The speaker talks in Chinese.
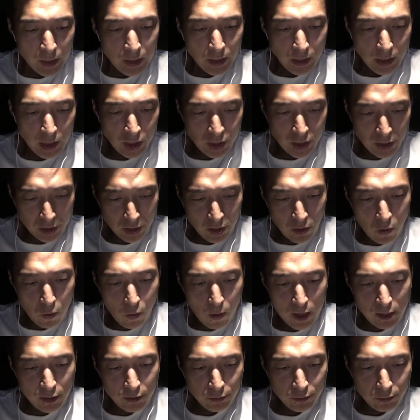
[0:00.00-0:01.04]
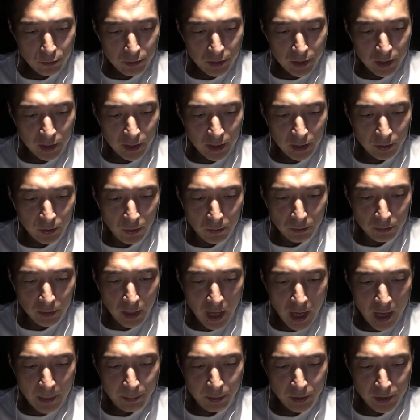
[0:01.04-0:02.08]
一直有关注你的动
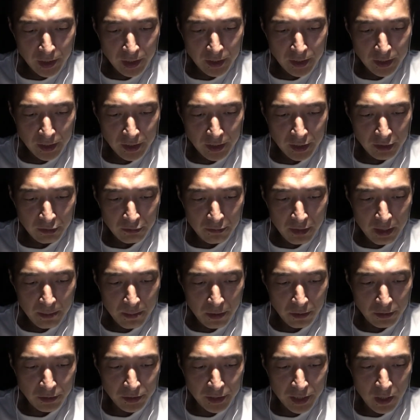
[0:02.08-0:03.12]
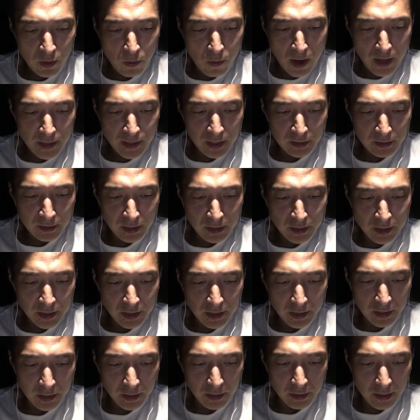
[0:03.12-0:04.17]
态，不仅仅因为某些观念的契
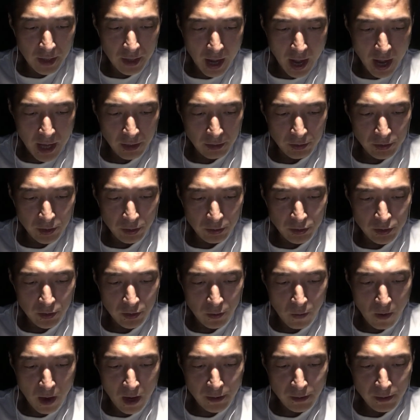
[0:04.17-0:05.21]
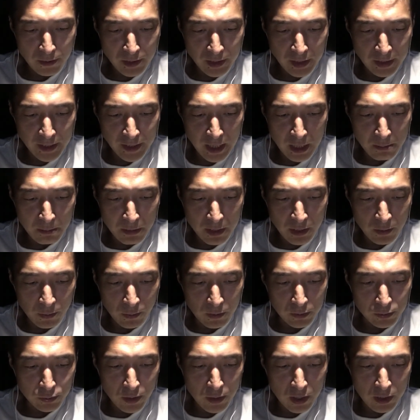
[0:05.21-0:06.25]
合，还有就是关于你在美
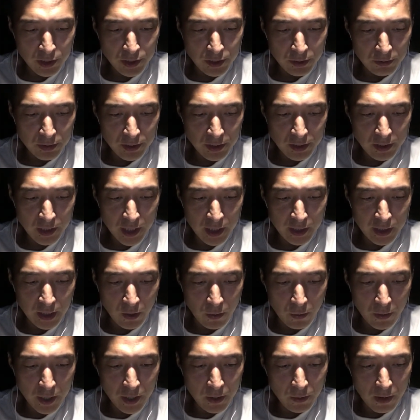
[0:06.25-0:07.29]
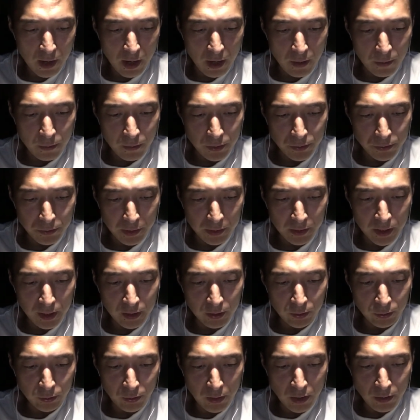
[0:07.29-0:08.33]
国装修事业的规划，我觉得
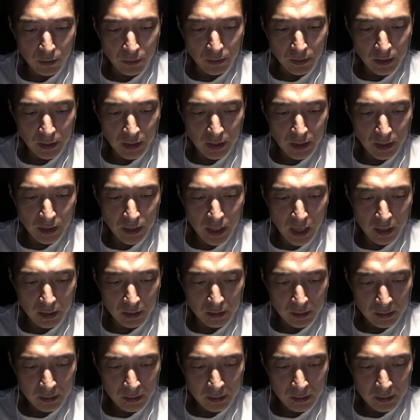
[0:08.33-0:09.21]
对于意向